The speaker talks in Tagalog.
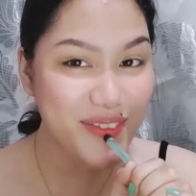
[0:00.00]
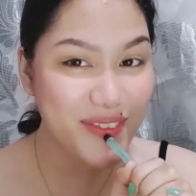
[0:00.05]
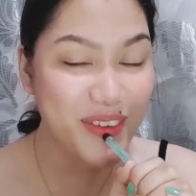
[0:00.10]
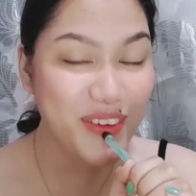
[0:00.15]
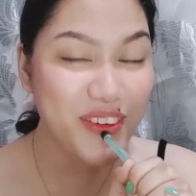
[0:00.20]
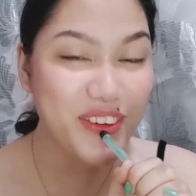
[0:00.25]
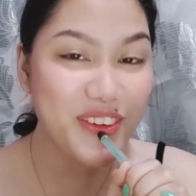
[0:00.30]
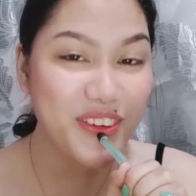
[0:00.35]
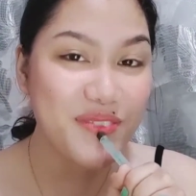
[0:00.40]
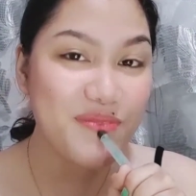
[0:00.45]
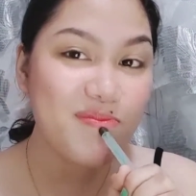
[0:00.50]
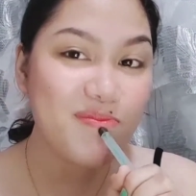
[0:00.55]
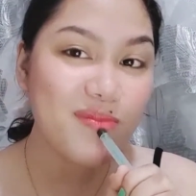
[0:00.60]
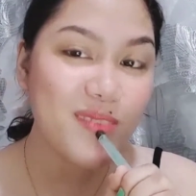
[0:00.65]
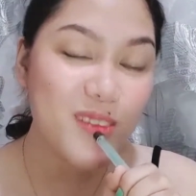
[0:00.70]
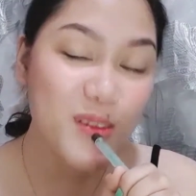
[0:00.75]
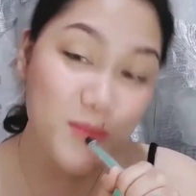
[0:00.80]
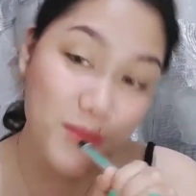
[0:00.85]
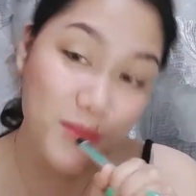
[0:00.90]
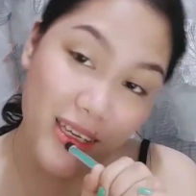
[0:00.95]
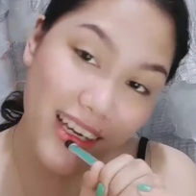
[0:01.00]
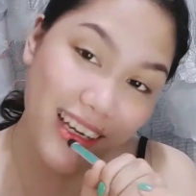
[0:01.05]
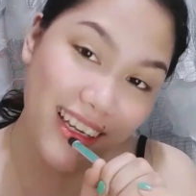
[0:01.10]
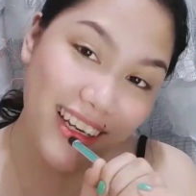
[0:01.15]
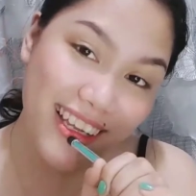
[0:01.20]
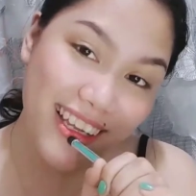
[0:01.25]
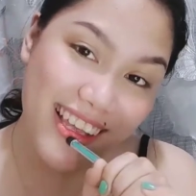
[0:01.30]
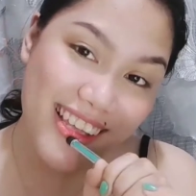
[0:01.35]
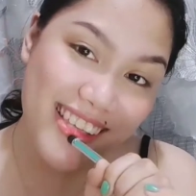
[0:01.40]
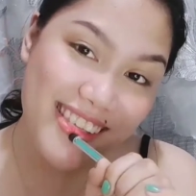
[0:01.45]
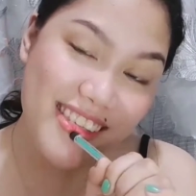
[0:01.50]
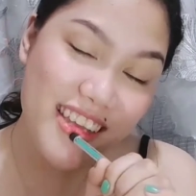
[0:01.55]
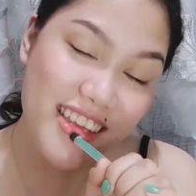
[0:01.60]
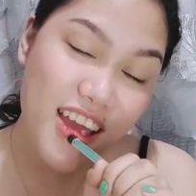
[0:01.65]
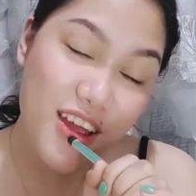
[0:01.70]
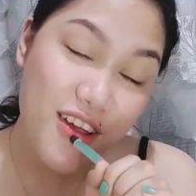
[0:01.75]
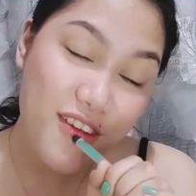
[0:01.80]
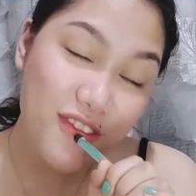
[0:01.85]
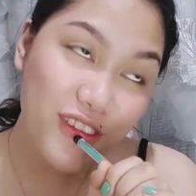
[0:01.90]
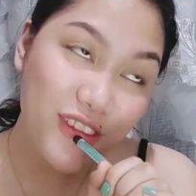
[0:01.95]
Pero, to be honest,
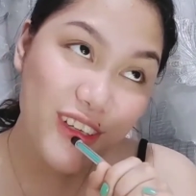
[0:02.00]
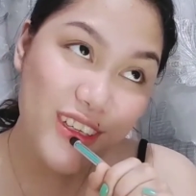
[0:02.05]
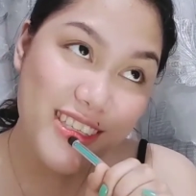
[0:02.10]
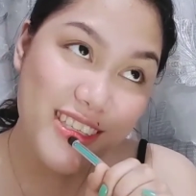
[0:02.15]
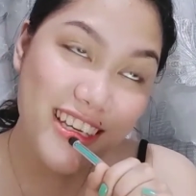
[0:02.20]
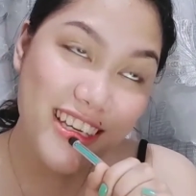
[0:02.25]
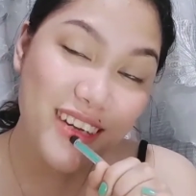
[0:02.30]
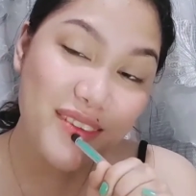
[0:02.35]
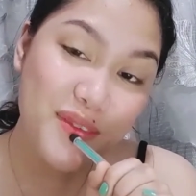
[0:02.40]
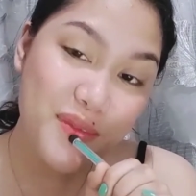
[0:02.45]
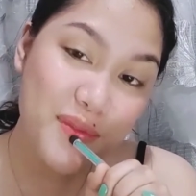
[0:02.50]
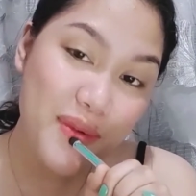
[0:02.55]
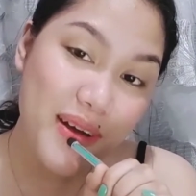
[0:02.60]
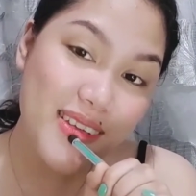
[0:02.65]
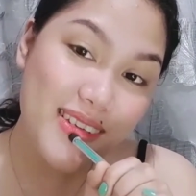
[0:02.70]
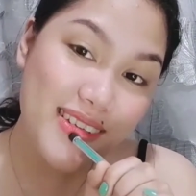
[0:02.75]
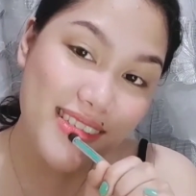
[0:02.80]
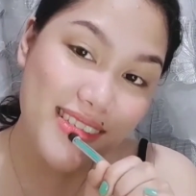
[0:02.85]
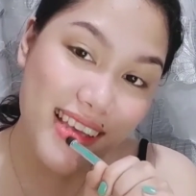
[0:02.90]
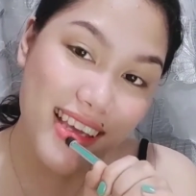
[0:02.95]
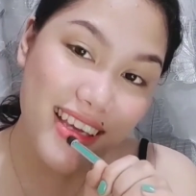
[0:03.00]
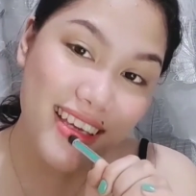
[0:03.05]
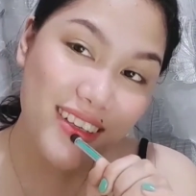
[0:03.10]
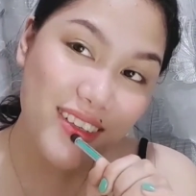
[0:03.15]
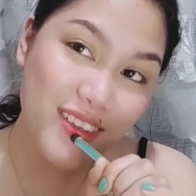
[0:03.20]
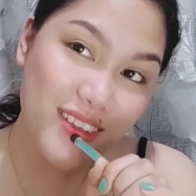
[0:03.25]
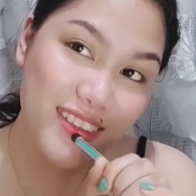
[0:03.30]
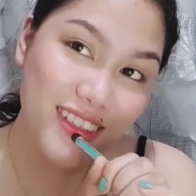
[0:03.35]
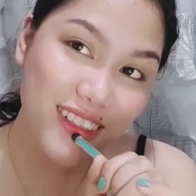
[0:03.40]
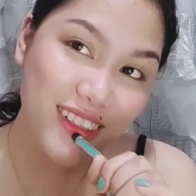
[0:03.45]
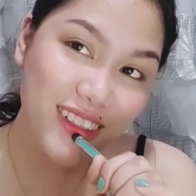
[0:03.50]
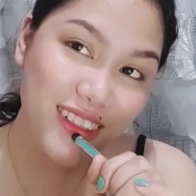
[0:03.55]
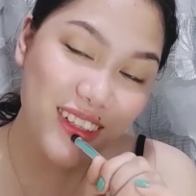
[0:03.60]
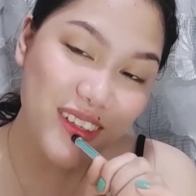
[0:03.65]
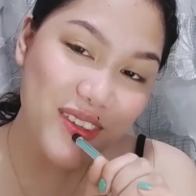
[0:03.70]
first thing na pumasok sa, sa,